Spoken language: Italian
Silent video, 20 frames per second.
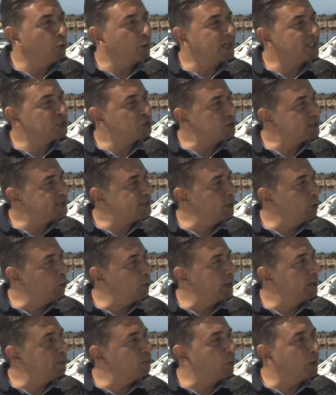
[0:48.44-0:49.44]
buona
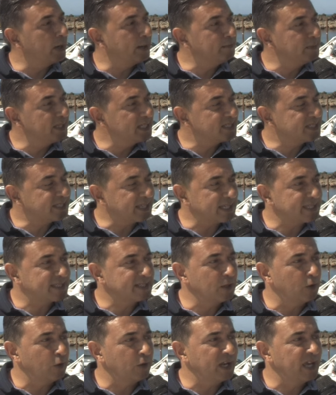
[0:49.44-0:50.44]
gestione, buona
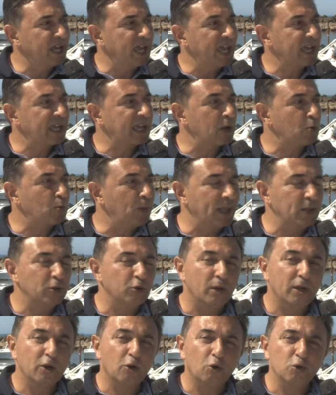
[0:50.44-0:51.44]
amministrazione e che
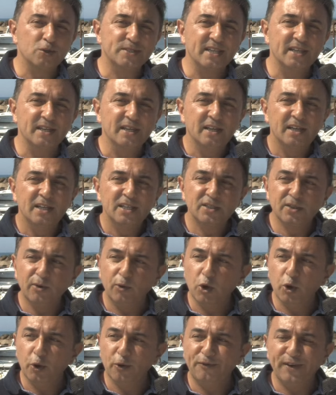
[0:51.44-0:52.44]
quando le cose si
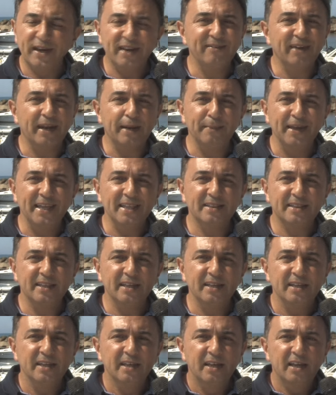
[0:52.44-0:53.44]
vogliono fare
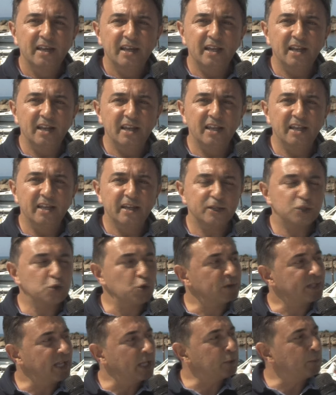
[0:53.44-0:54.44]
veramente il risultato
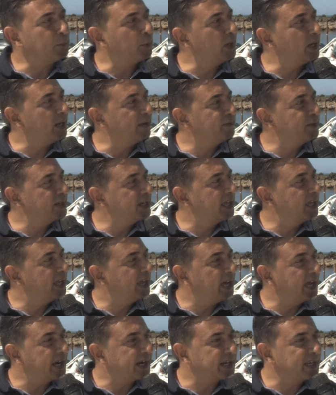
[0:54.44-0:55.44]
risultato poi alla
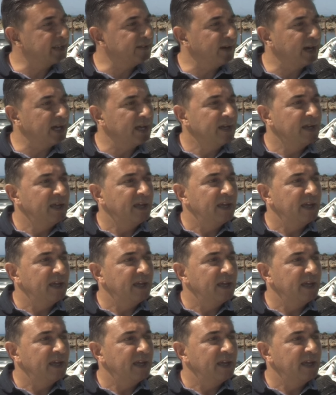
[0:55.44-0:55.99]
fine arriva.